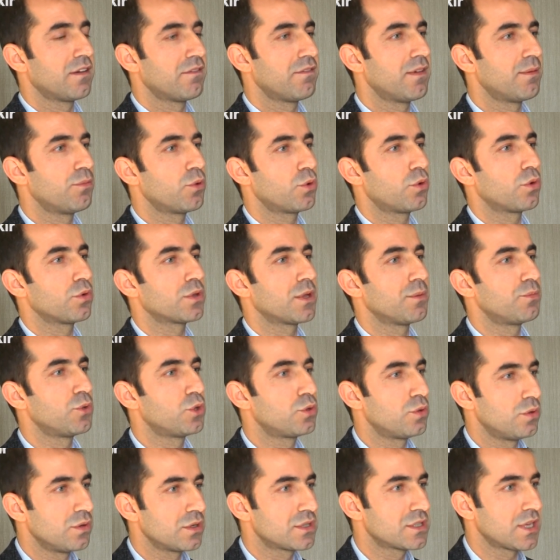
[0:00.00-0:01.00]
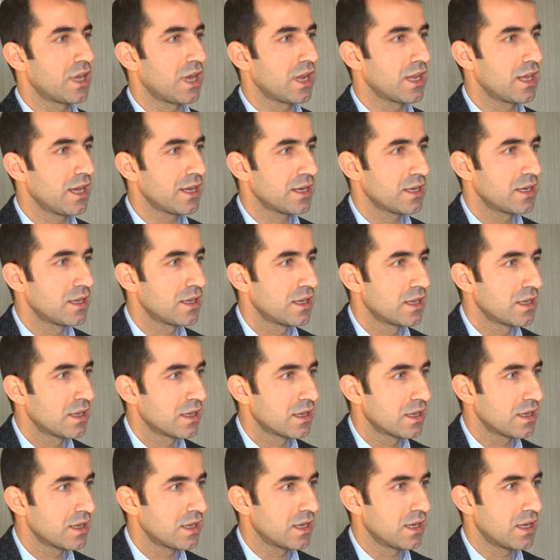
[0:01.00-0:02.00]
ve bu konuda bütünlük sağlayan
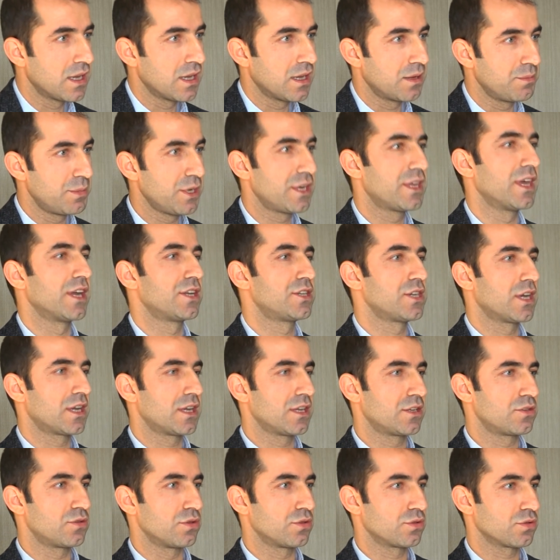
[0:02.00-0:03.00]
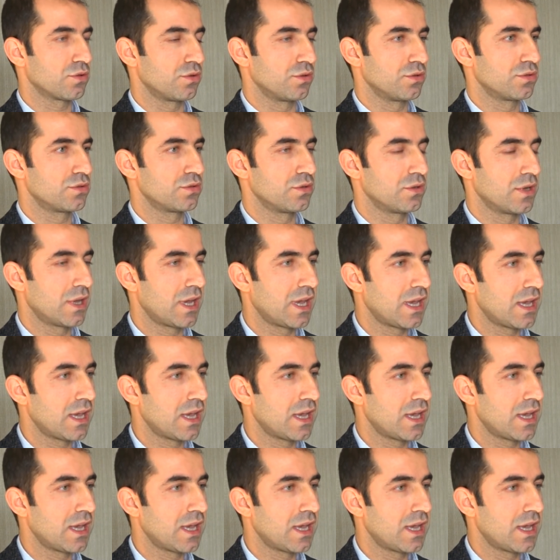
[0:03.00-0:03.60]
e, bir gerçeklik söz konusu.